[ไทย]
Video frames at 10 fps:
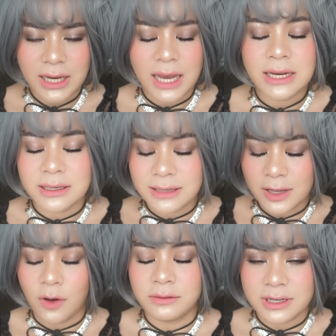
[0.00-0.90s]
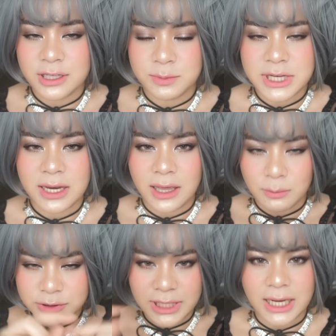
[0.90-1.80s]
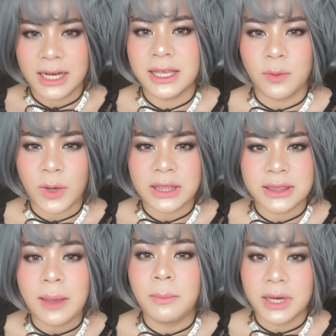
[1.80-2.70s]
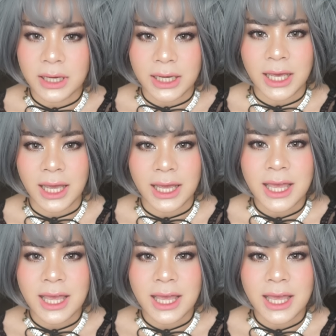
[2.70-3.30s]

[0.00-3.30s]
นะคะหรือในกล่อง description นะคะมดใส่รายละเอียดไว้เต็มเลยนะคะ